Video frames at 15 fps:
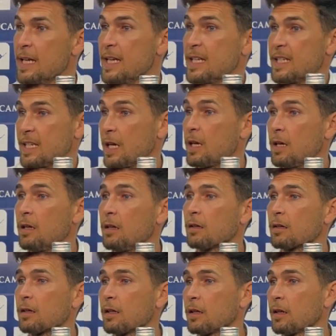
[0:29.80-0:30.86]
Sí,
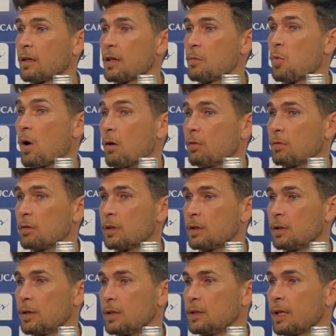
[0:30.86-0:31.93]
eh, bueno,
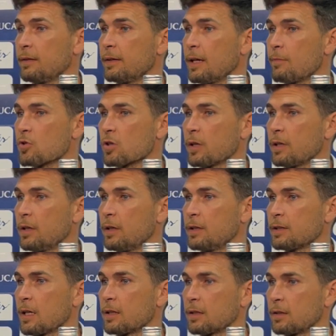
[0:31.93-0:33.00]
eh, entendíamos que
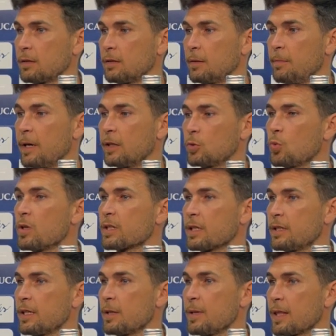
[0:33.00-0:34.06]
esas eh, virtudes que
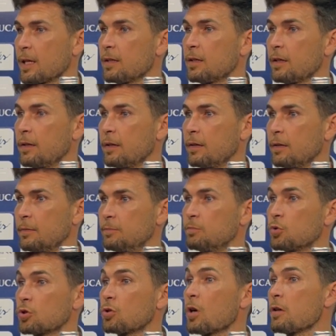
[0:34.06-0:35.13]
tiene Vicente,
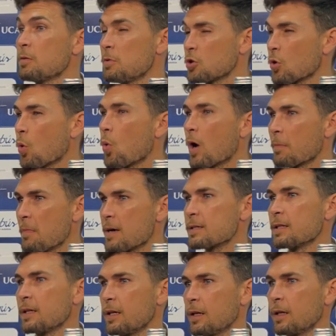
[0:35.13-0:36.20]
vosotros lo habéis visto jugar más
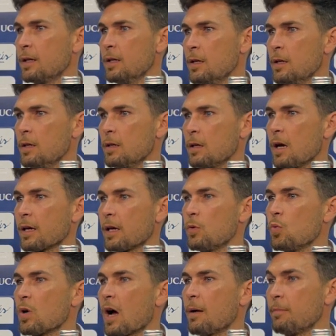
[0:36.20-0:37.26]
de aquí en
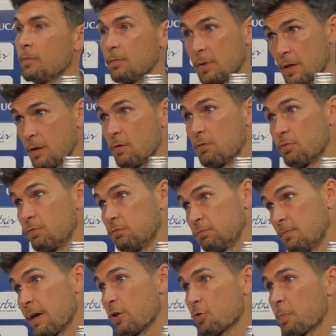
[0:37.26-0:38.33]
UCAM, en los
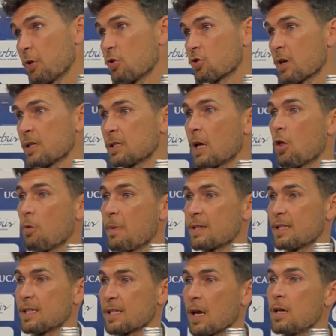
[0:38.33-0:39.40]
varios periodos que ha estado, más
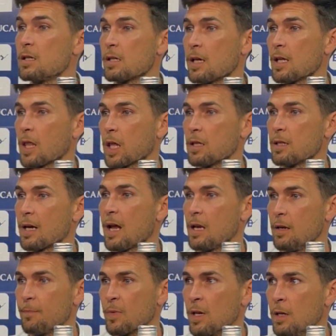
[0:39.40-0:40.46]
de seis que de
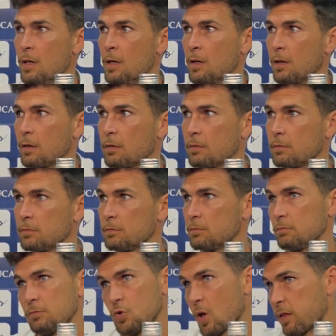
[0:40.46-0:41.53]
central.
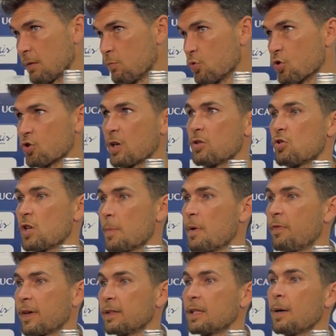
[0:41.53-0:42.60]
Mm, yo hace muchos años ya me
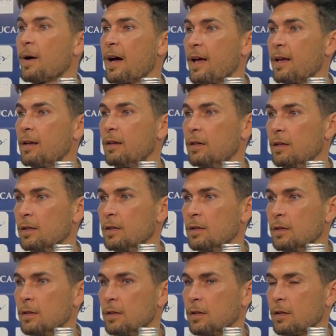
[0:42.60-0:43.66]
enfrentaba a él
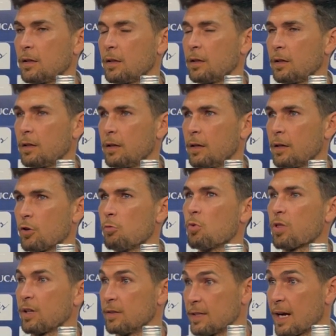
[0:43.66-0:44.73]

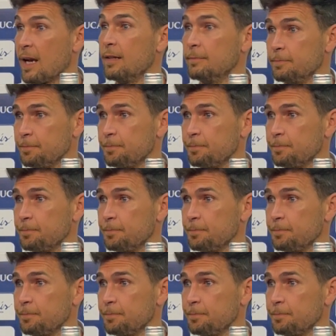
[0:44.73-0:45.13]
como central.